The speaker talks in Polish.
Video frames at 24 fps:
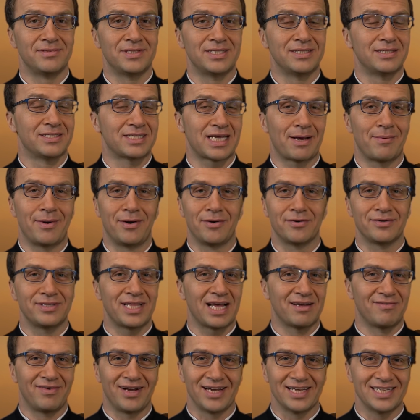cała
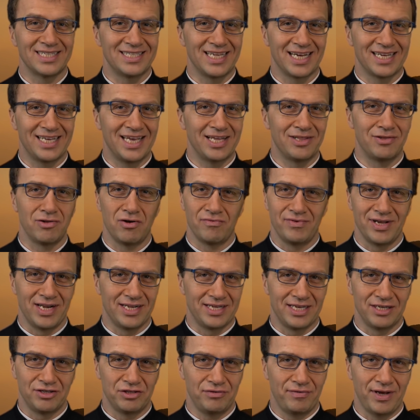oktawa jest jak jedno
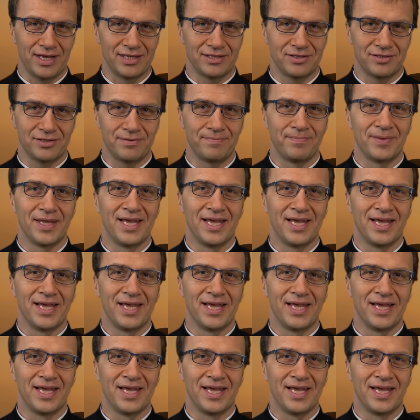wielkie święto.